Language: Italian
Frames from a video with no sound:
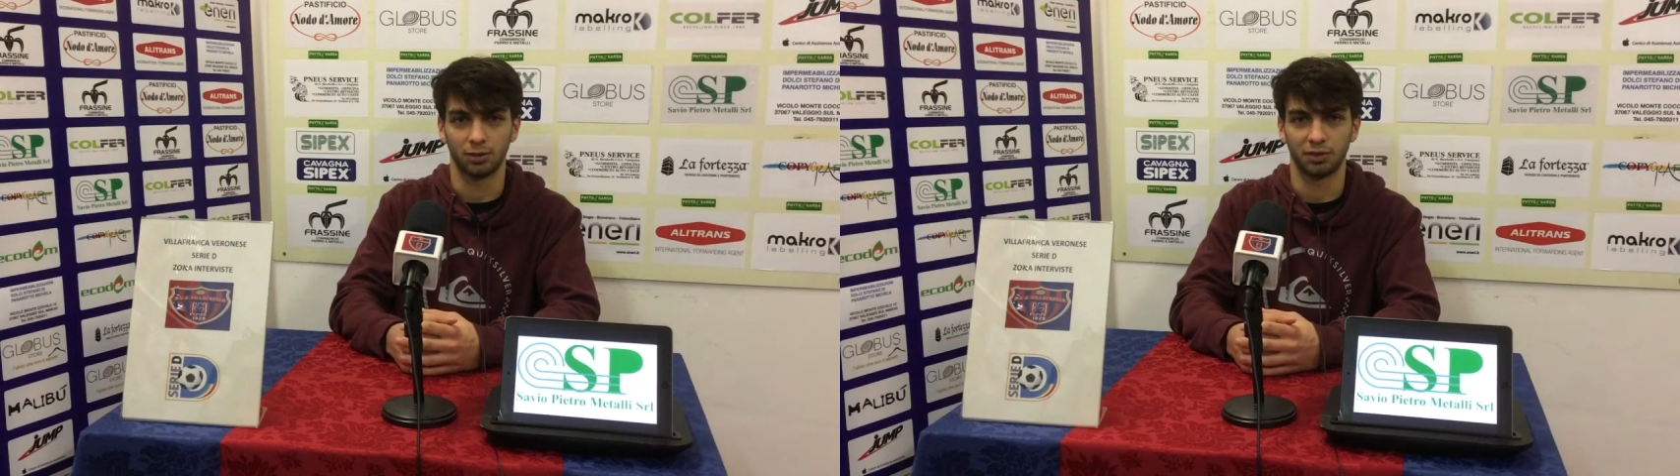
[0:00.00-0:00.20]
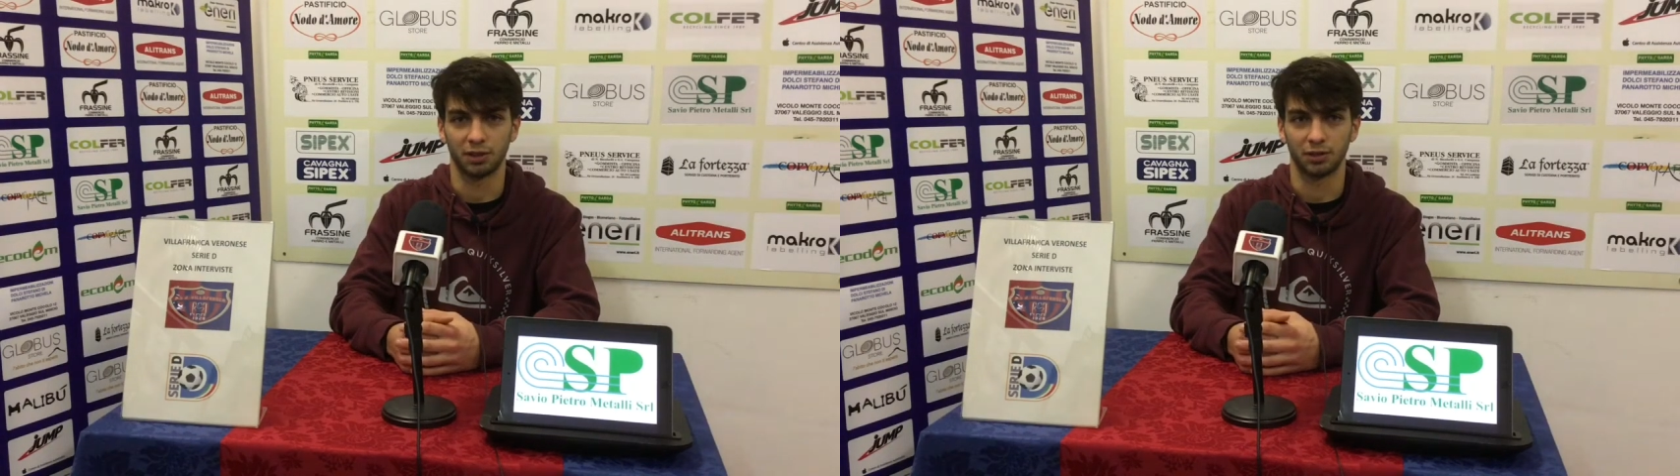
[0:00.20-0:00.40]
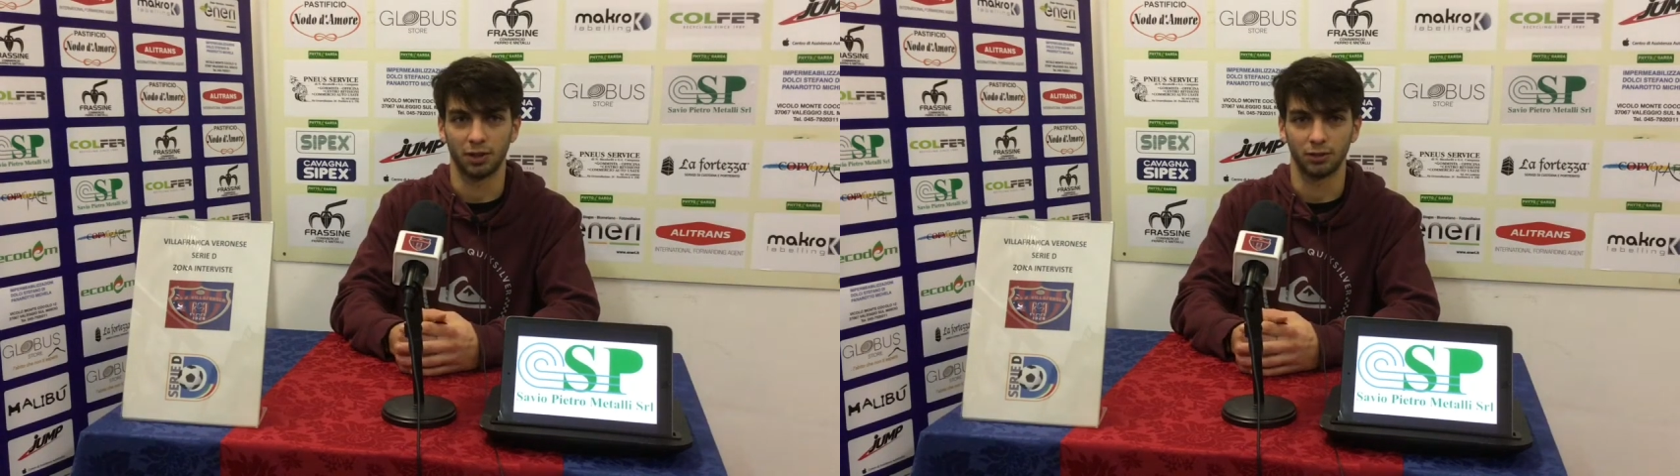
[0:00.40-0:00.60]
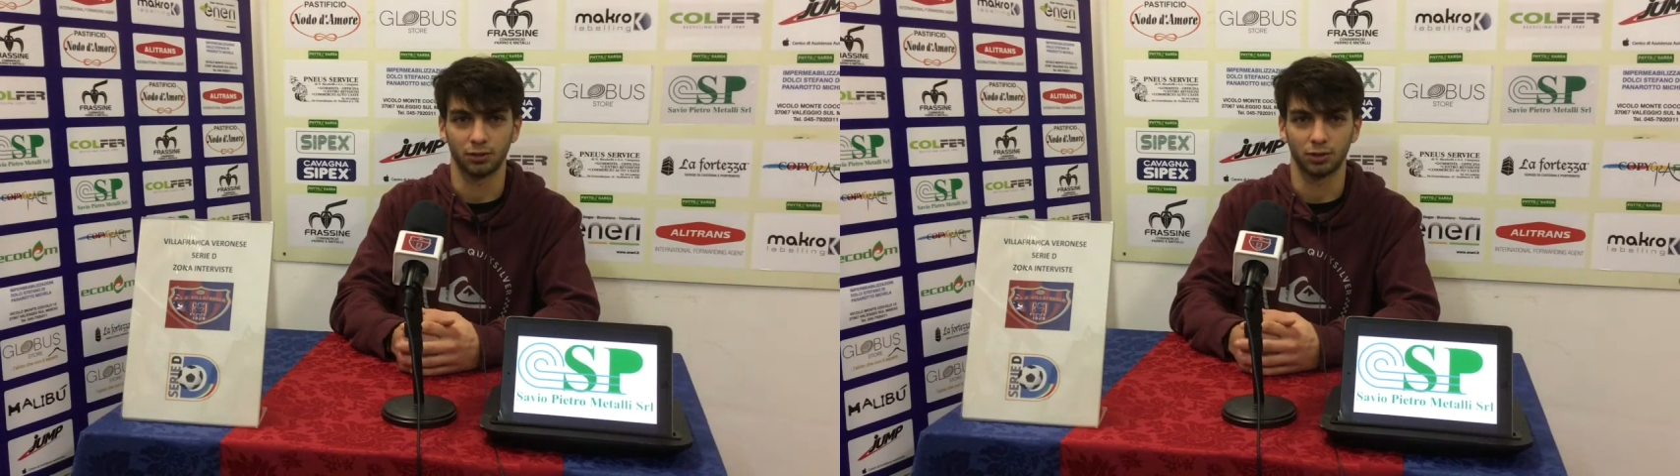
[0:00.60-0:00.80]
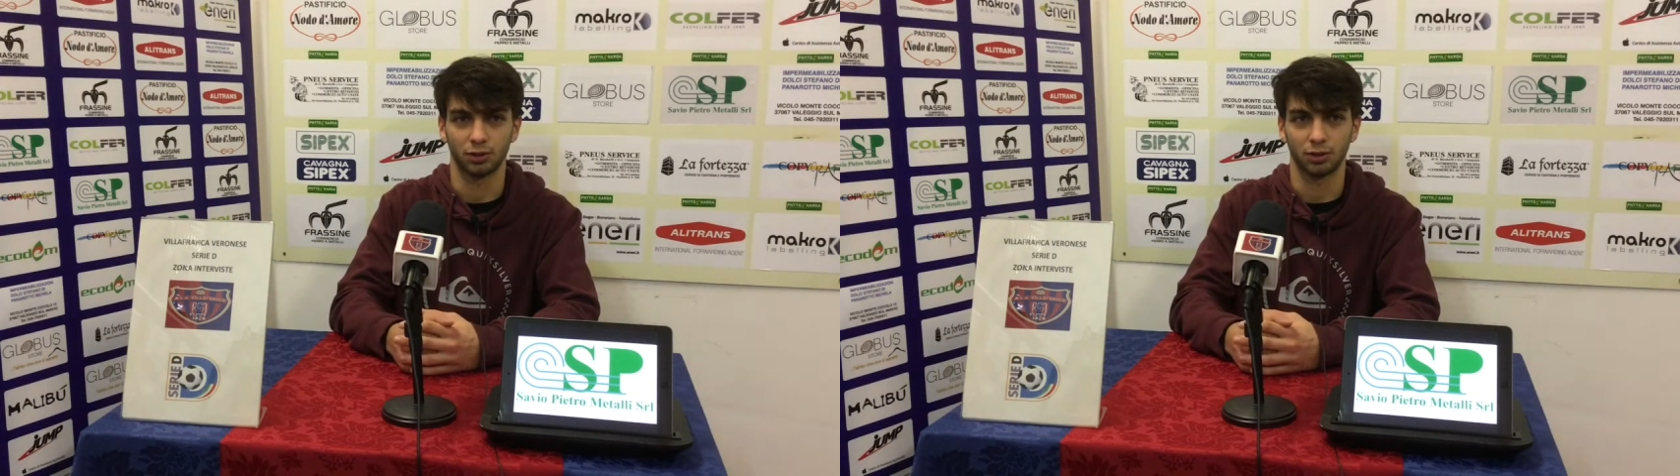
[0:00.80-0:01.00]
l'ho fatto
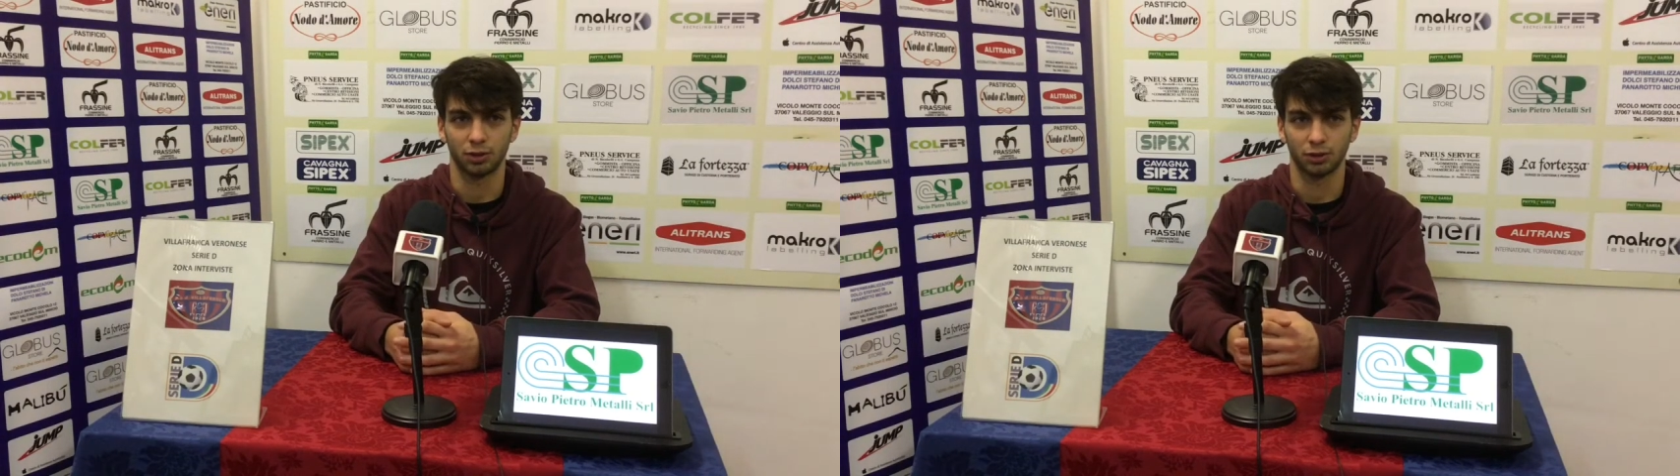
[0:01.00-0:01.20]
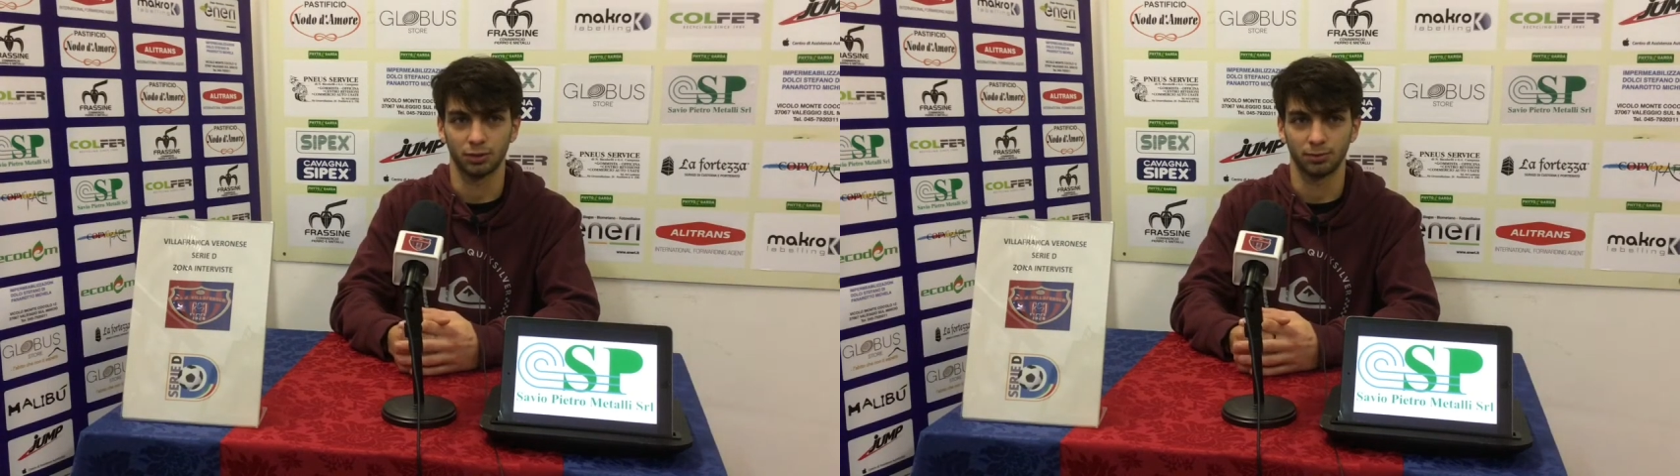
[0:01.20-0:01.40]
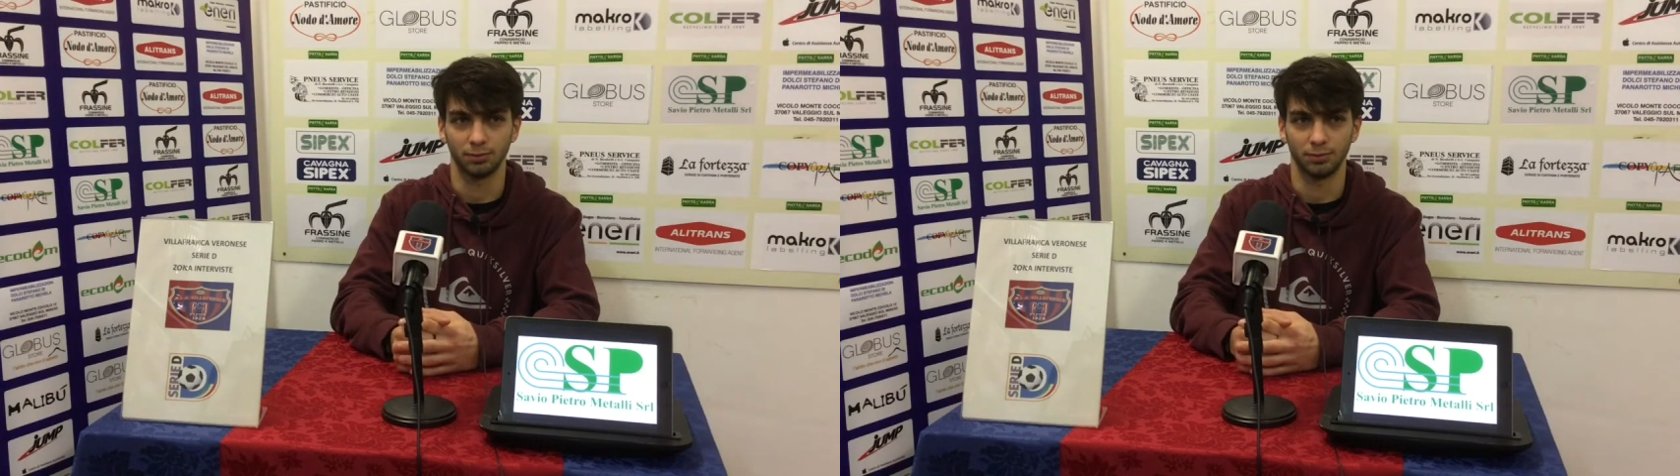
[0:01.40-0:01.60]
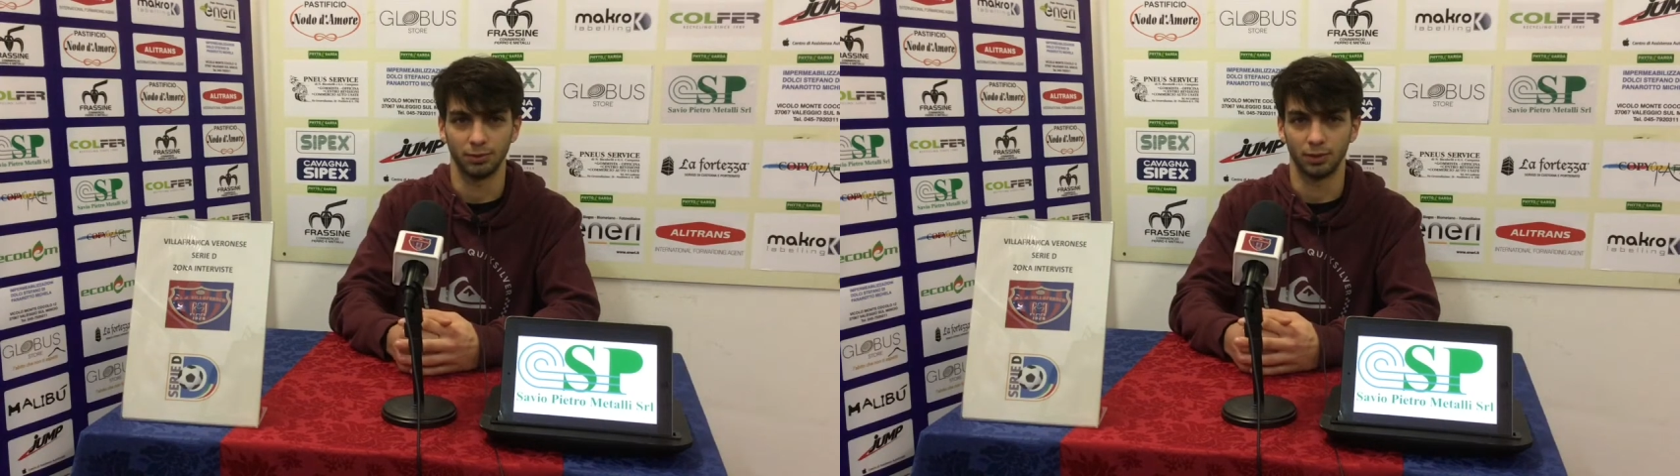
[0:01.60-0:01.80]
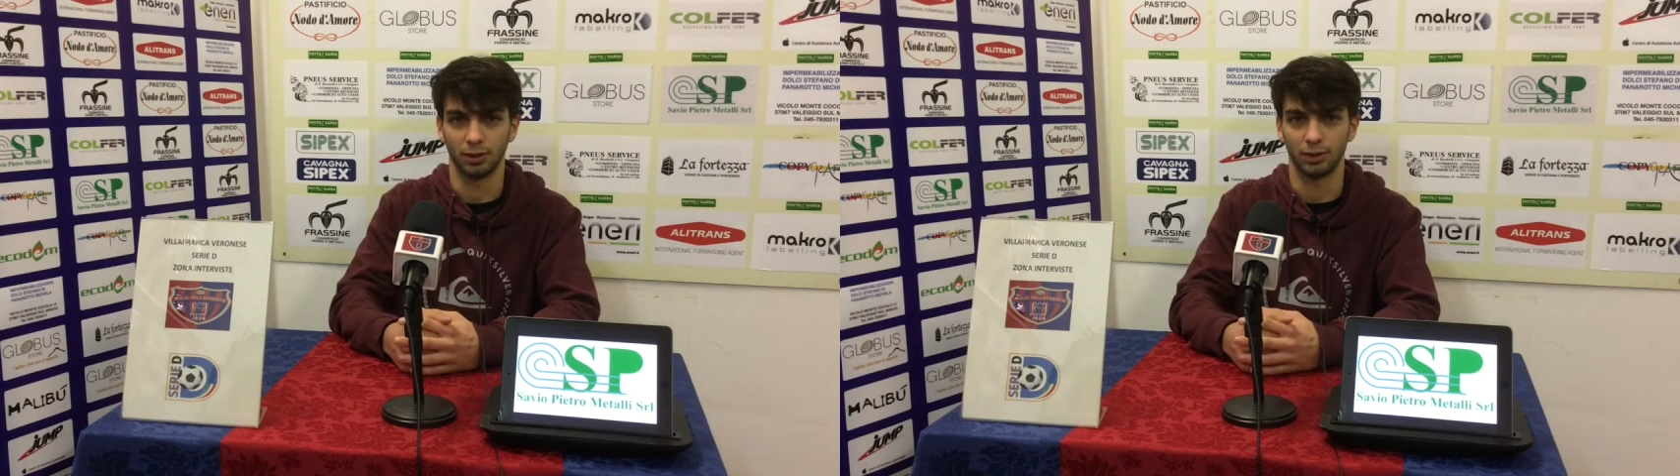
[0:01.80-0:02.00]
l'anno scorso
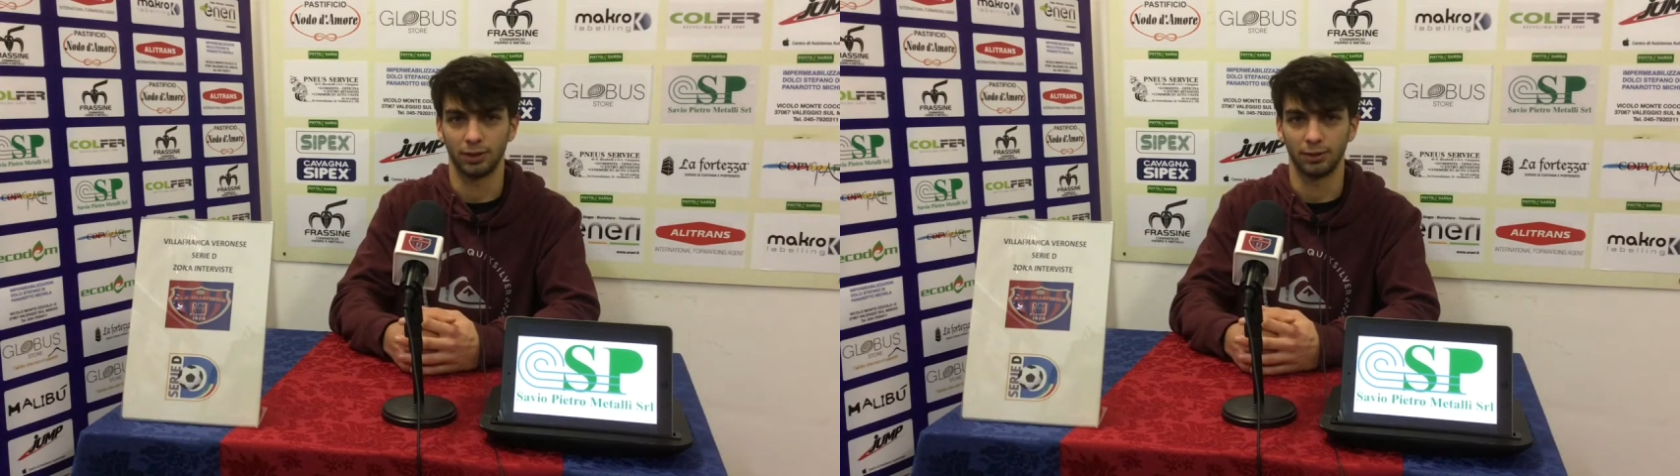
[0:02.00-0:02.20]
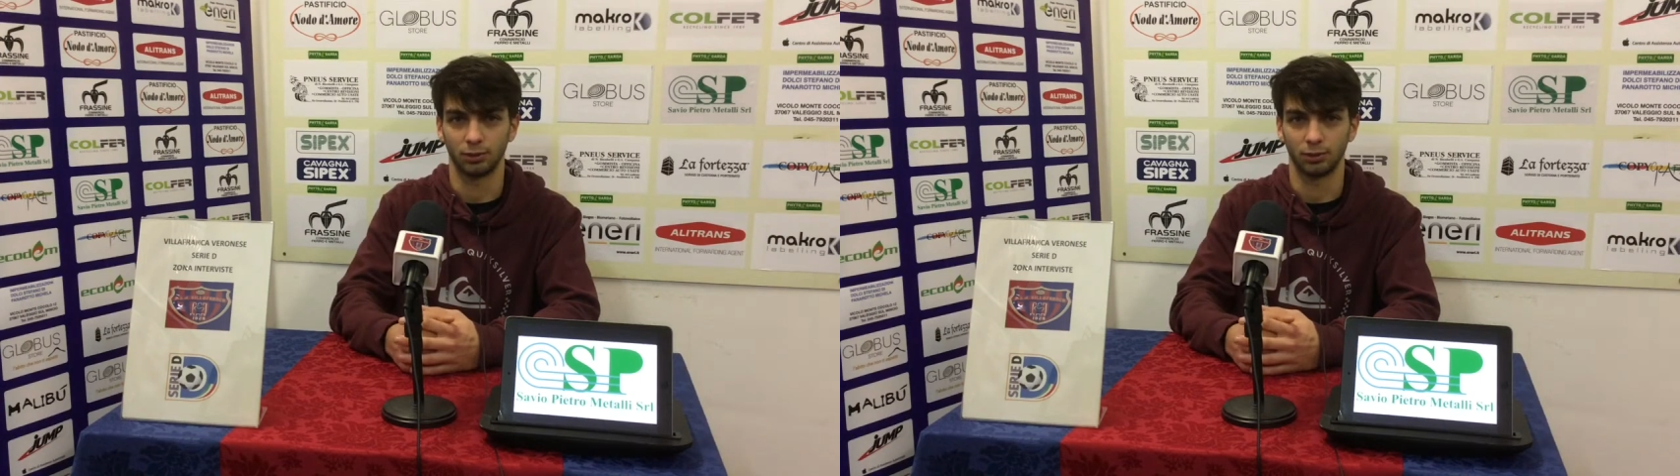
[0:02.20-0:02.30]
di,